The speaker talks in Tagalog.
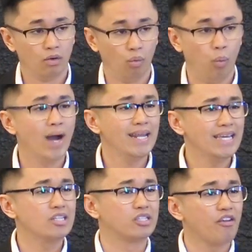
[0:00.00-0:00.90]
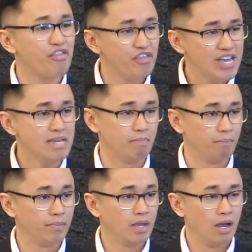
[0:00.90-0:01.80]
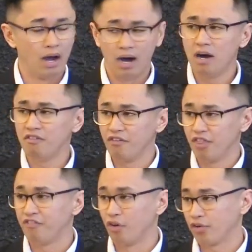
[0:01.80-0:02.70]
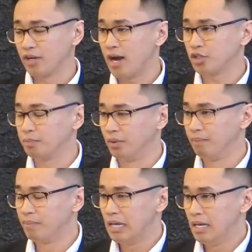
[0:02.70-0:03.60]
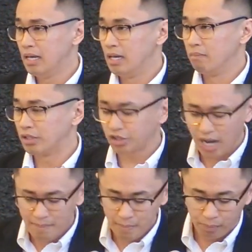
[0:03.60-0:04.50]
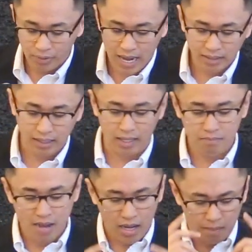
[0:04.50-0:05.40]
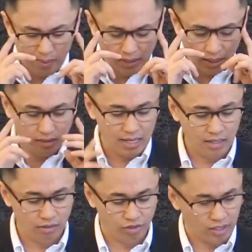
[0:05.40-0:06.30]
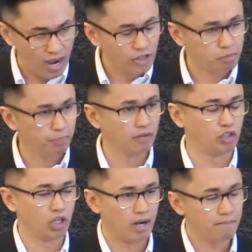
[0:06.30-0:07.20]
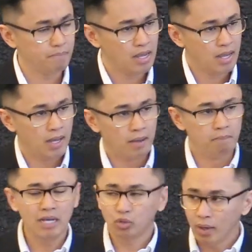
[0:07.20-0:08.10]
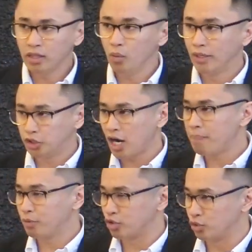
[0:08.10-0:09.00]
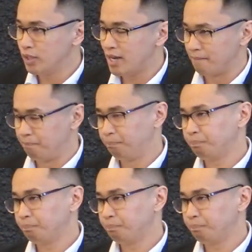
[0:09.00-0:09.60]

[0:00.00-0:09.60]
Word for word: What is the theme of the fourth Gospel? Masasabi po natin, mga kapatid, that the Gospel of John, may 21 chapters ho yan.